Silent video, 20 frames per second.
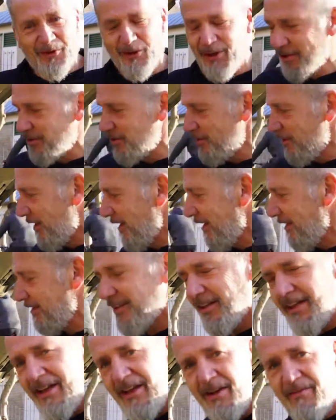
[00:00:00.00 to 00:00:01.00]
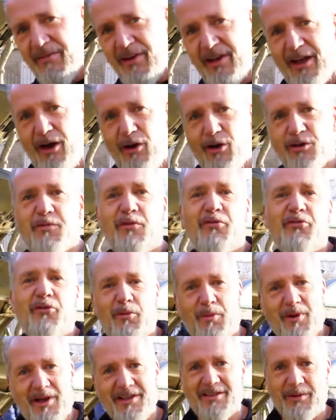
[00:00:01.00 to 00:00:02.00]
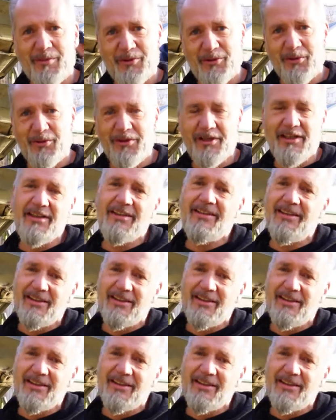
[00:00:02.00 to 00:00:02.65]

völlig zu Recht, weil der Auspuffkrümmer ist nämlich undicht,